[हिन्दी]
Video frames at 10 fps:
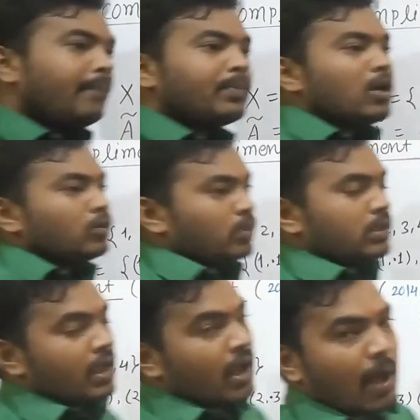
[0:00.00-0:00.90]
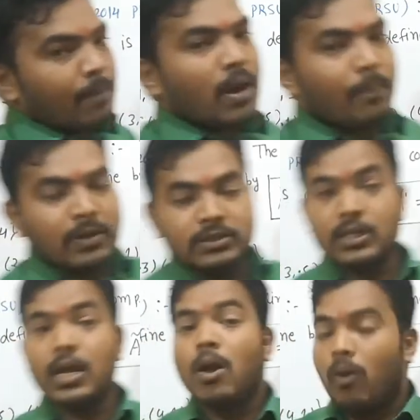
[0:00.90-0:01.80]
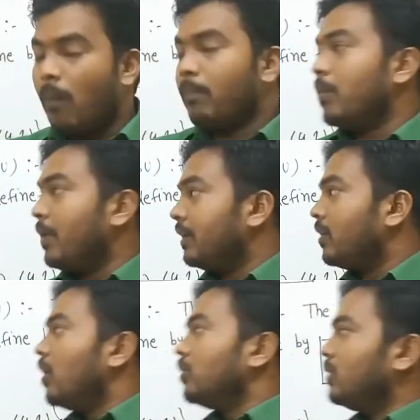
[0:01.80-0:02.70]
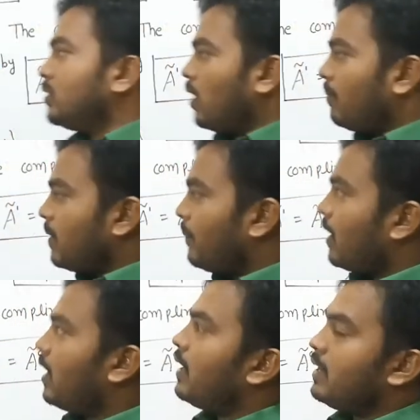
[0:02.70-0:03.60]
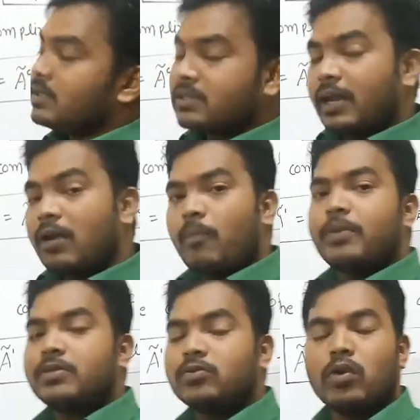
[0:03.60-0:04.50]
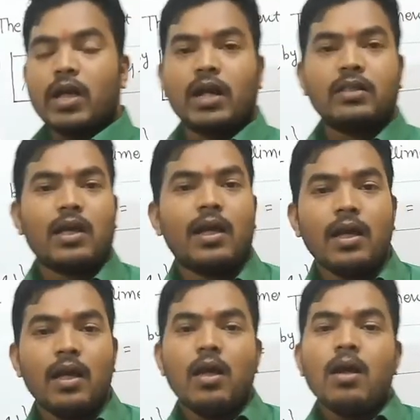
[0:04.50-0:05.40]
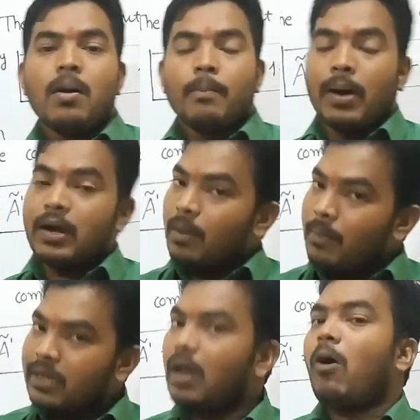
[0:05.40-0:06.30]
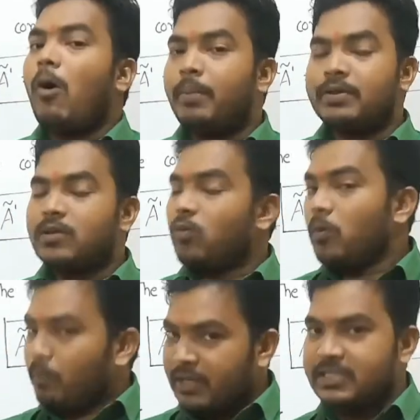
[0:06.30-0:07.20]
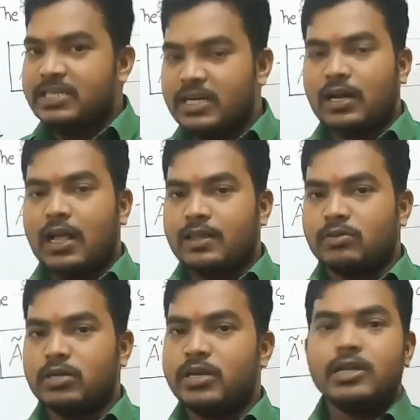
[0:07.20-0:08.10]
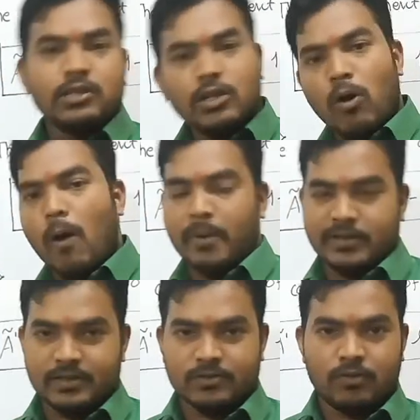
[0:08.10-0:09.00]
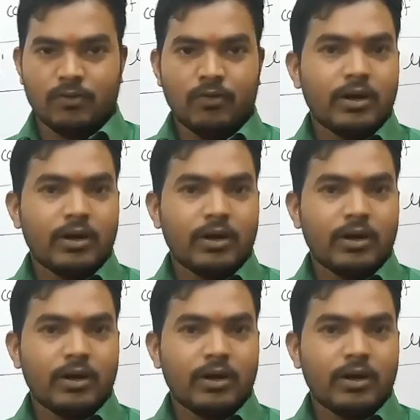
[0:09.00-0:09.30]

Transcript: है तो ये है आपका फजी कॉम्प्लीमेंट तो ये जो हमने पढ़ा इन सारे ऑपरेशन को क्या कहता है फंडामेंटल ऑपरेशन ऑन फजी सेट कहा जाता है इन तीनों ऑपरेशन को